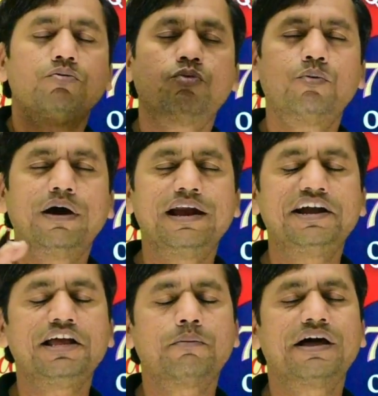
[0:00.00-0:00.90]
वो
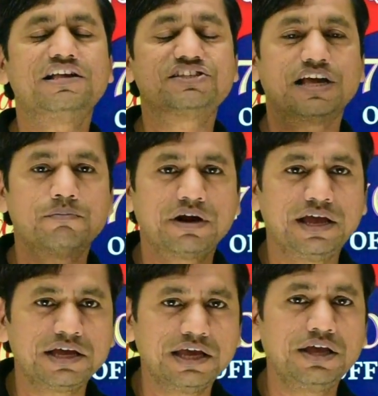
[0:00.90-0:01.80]
वैलिडिटी हमारी सेम
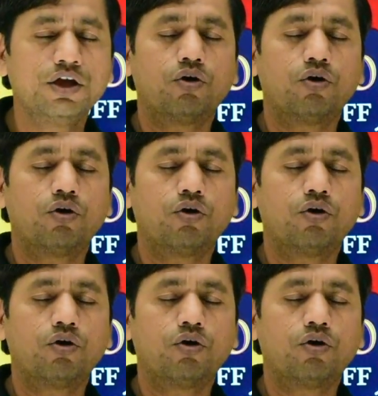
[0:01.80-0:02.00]
रहेगी